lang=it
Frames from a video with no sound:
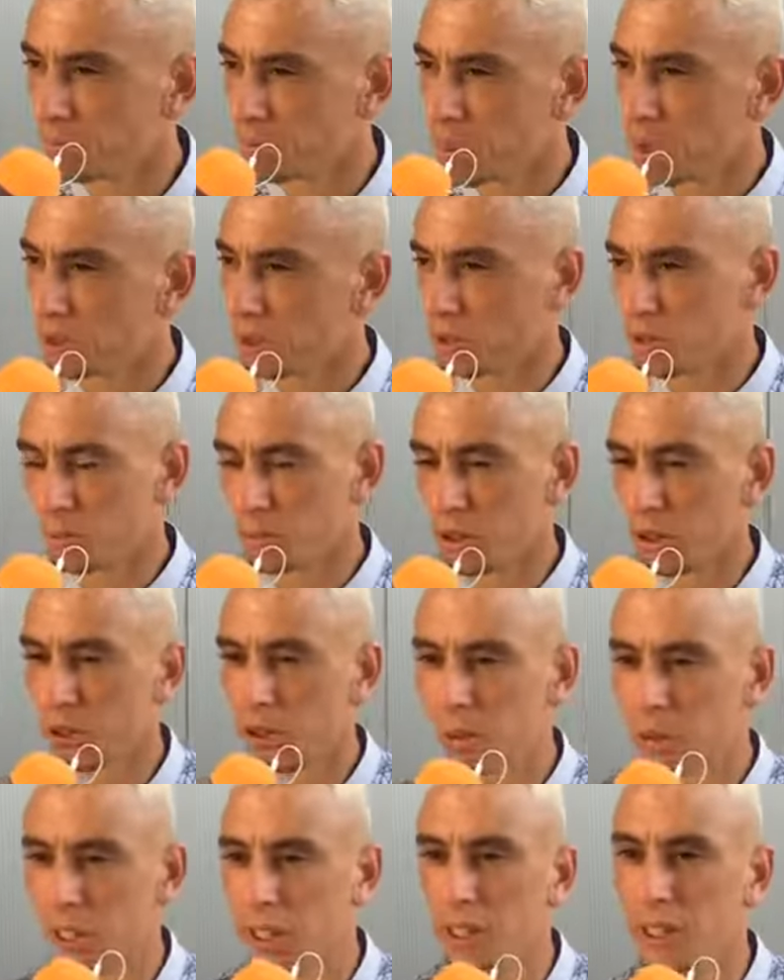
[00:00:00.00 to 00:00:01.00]
molto
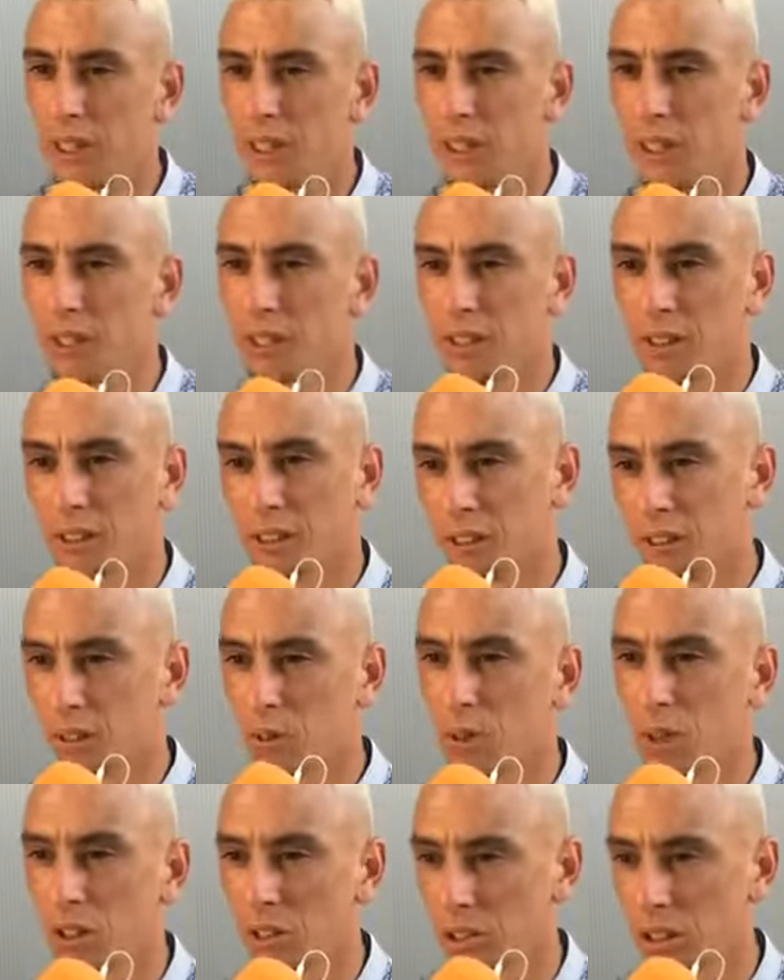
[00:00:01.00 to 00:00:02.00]
molto bene
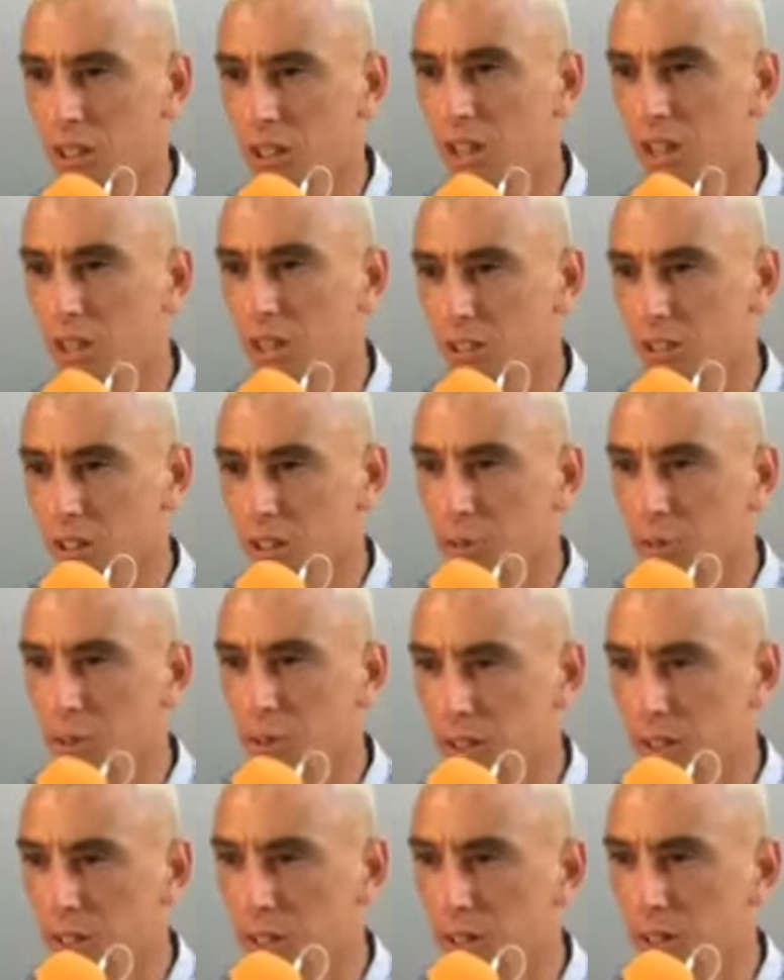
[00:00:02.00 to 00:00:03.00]
di quello che ci
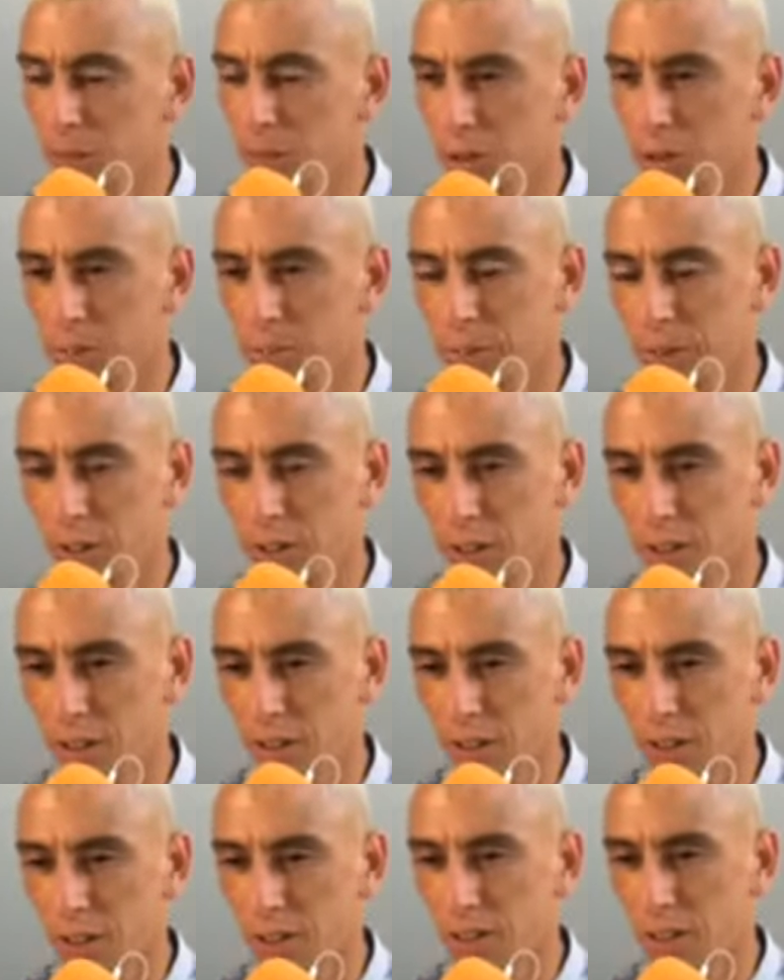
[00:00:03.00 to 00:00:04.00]
aspettavamo,
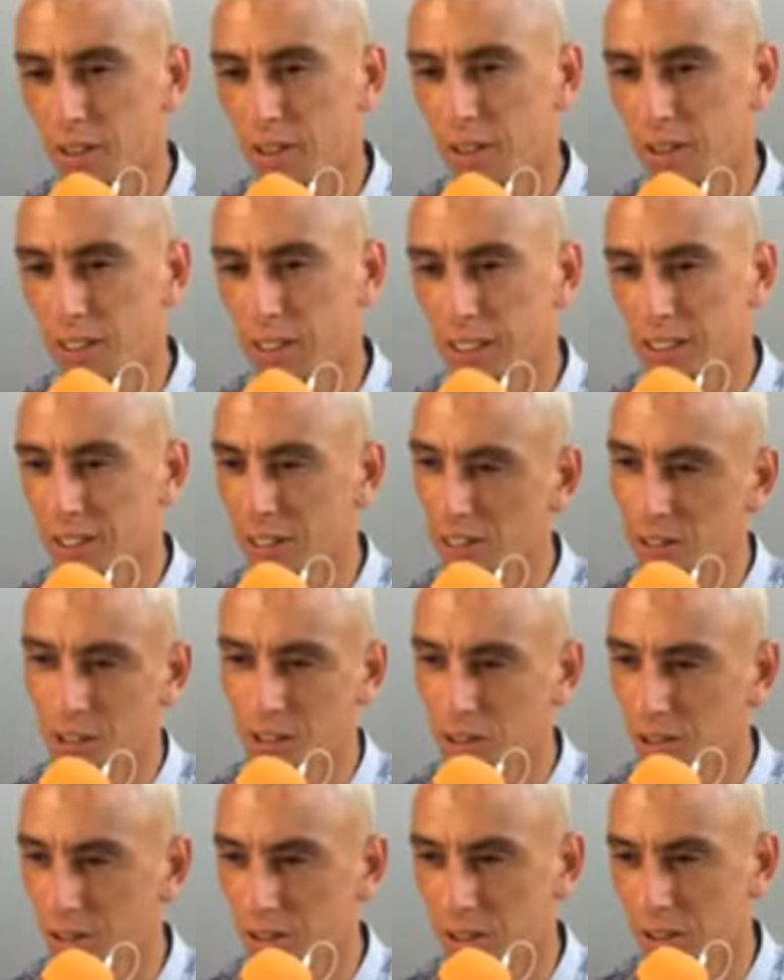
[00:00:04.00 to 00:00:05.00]
però
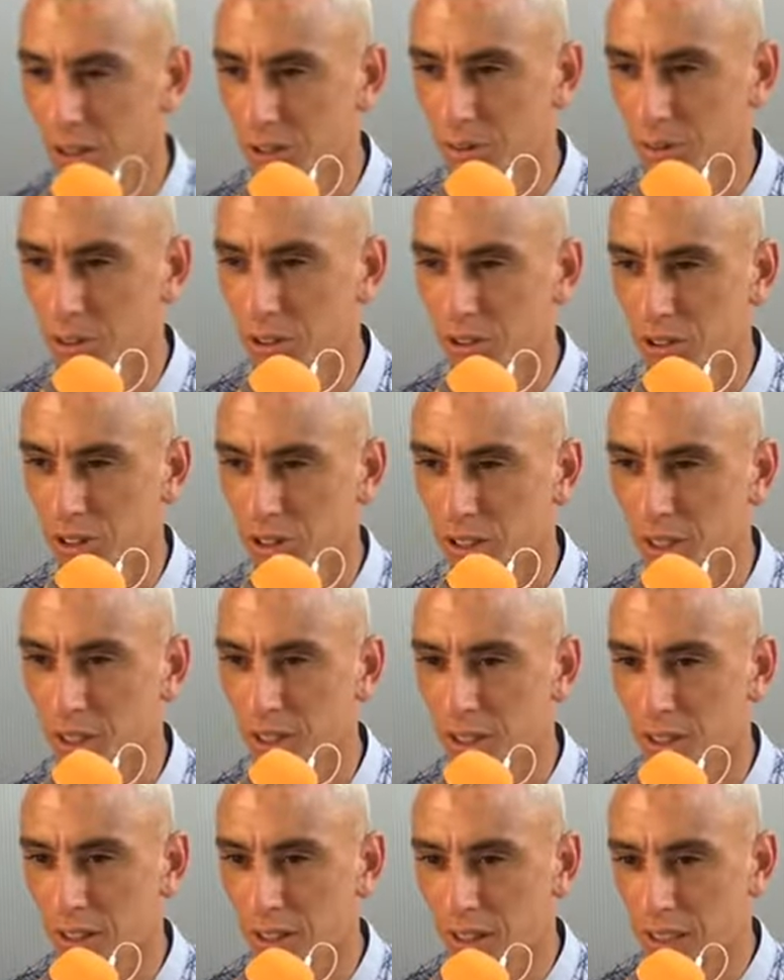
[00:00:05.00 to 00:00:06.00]
adesso bisogna